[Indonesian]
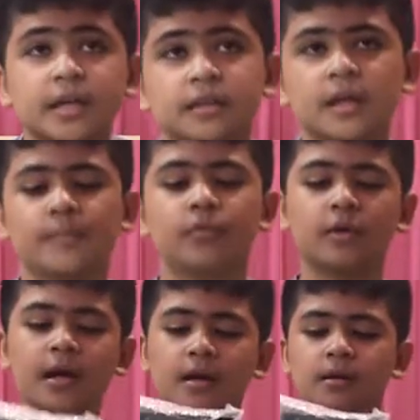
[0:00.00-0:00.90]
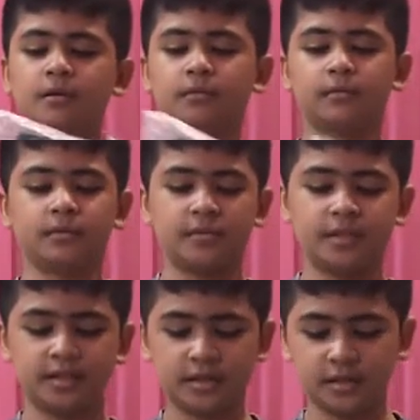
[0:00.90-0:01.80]
kita buka
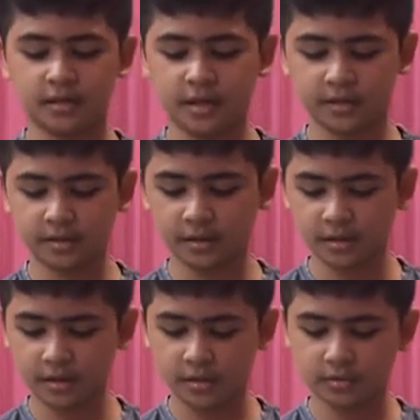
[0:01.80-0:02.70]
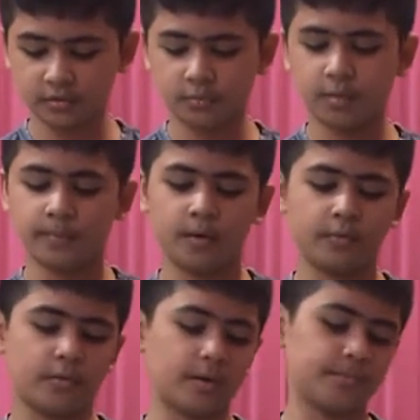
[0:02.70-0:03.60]
isi lightingnya atau
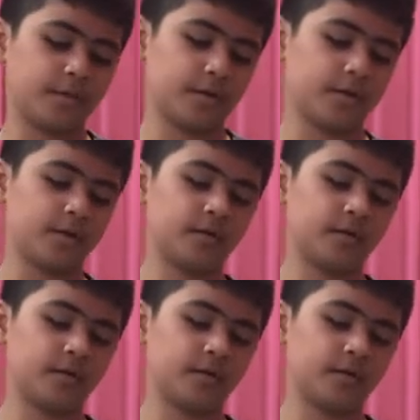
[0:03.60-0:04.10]
bubble wrap ini.